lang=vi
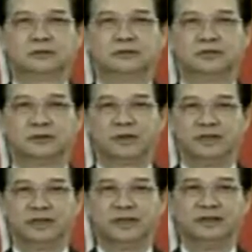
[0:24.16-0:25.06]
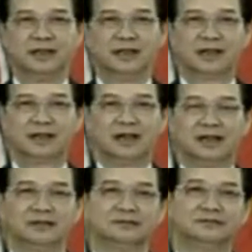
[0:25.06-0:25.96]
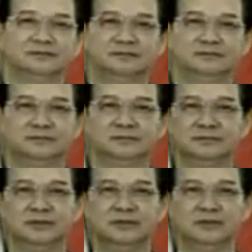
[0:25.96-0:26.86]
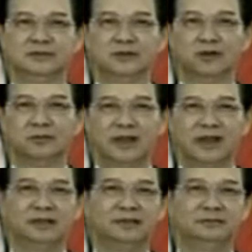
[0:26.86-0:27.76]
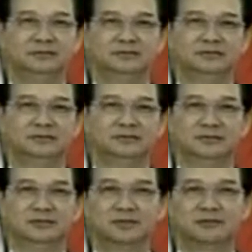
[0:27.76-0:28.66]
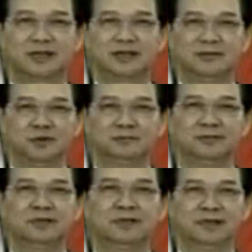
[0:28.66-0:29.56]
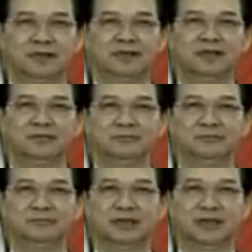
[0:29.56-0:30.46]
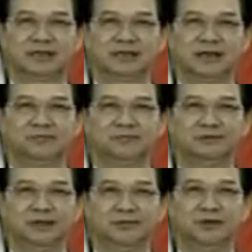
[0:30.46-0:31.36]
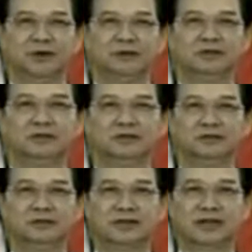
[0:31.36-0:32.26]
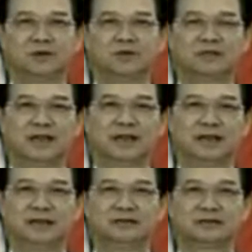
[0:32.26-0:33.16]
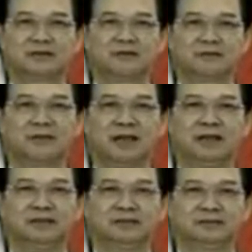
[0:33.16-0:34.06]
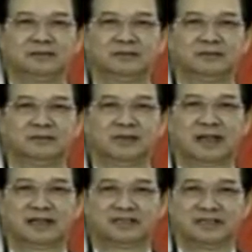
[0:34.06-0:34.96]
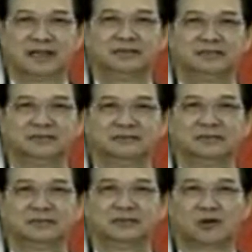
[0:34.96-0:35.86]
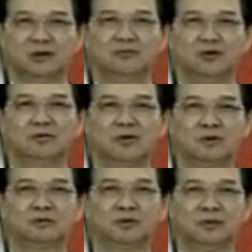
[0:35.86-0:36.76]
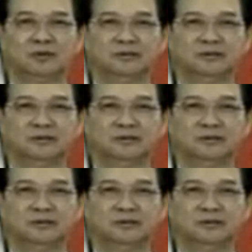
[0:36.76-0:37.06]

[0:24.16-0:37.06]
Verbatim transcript: Thưa quý vị và các bạn, hôm nay chúng ta vui mừng kỷ niệm Ngài thành lập Hiệp hội các quốc gia Đông Nam Á ASEAN tròn 41 tuổi.